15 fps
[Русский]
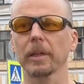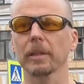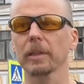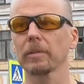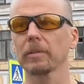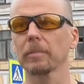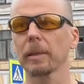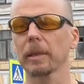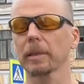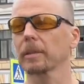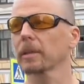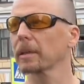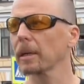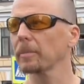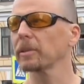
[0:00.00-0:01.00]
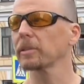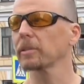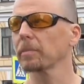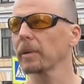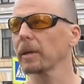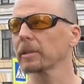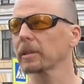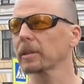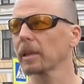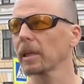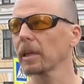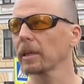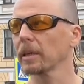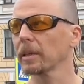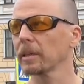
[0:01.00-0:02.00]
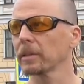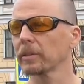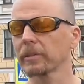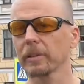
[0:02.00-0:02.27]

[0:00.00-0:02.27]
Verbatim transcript: Когда вы грабите банк для